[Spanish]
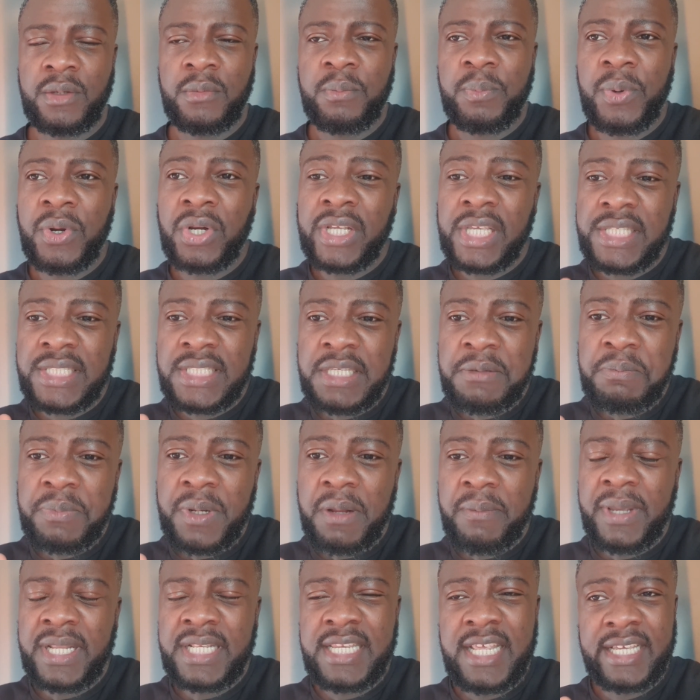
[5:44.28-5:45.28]
Porque
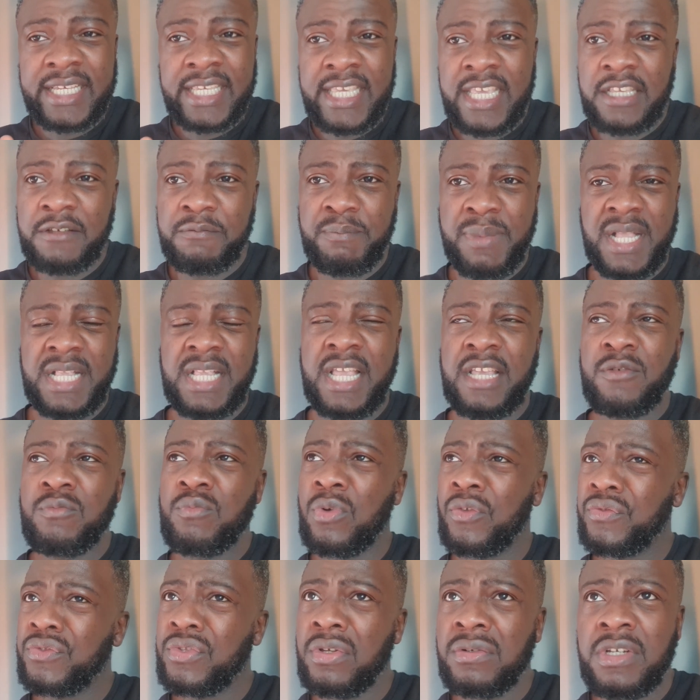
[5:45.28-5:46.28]
simplemente aquí en España hay un
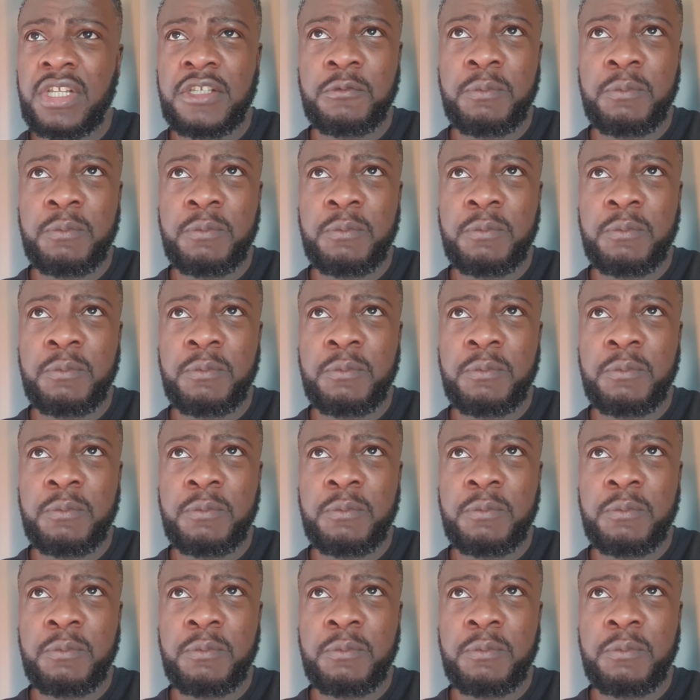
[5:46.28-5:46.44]
montón de